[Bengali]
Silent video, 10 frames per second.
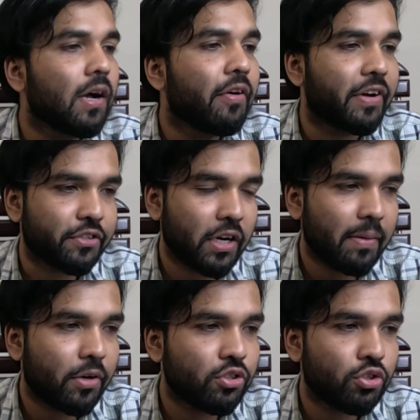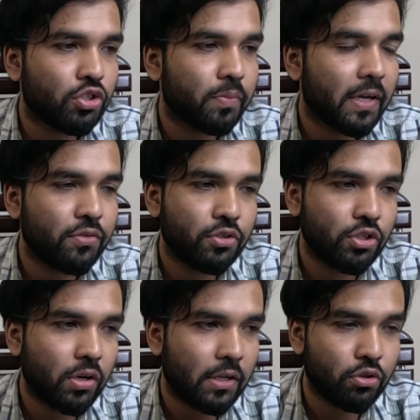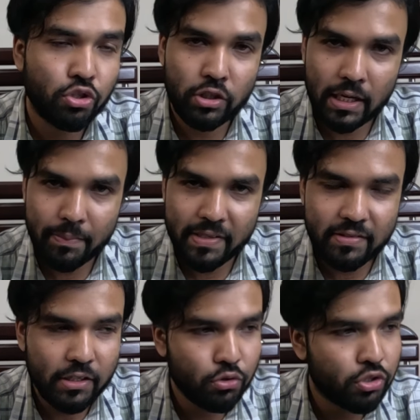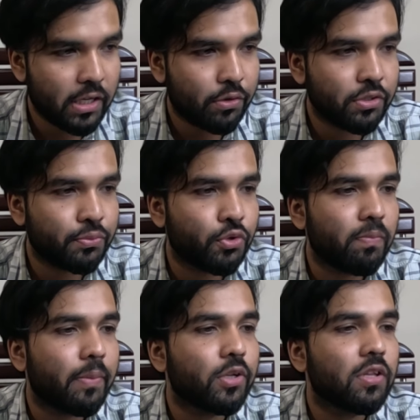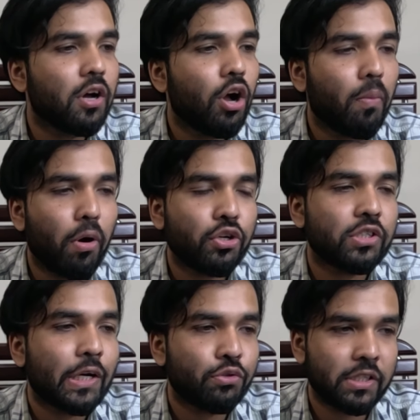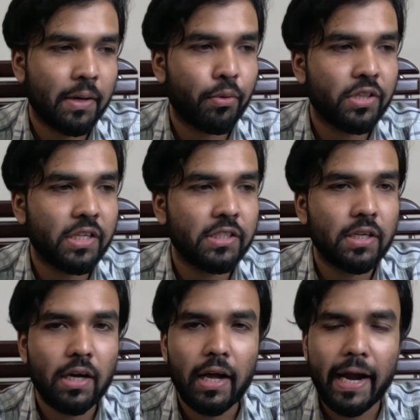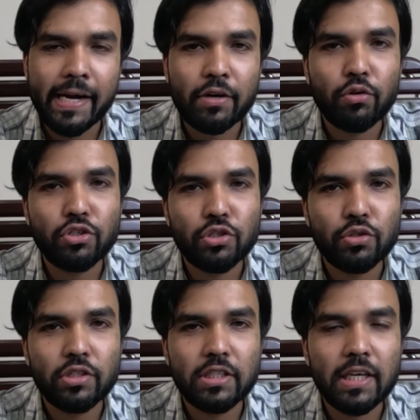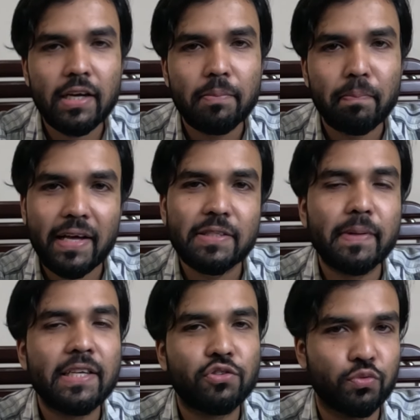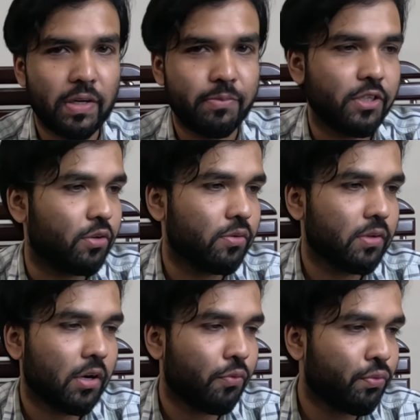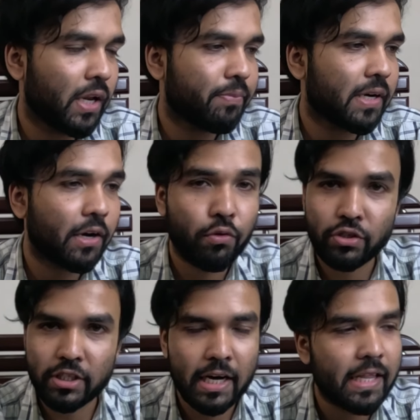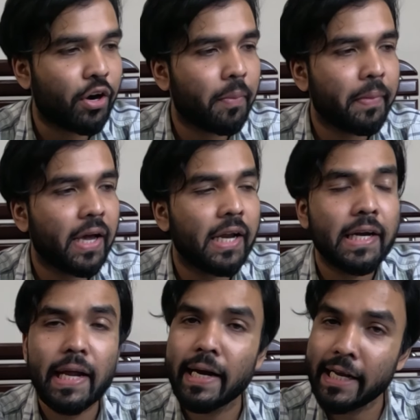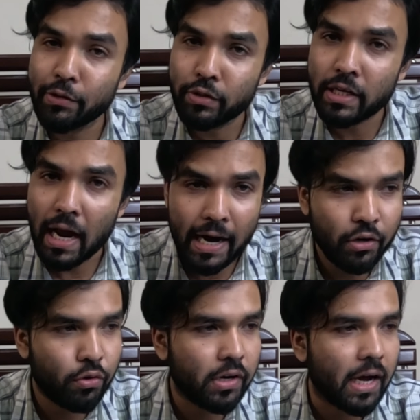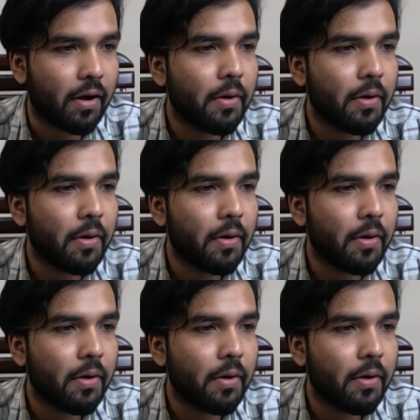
ফ্যাক্টরি লেবার হচ্ছে ছয়শো প্লাস দুইশো আর ছয়শো টাকা বেসিক দুশো টাকা হচ্ছে ফুড বাবদ বয়স হচ্ছে একুশ থেকে পঁয়ত্রিশ এটার কস্ট হচ্ছে প্লাস মাইনাস টু ফাইভ জিরো হোপফুলি আপনারা কস্ট একটা ধারণা পেয়ে গেলেন ডিউটি আট ঘন্টা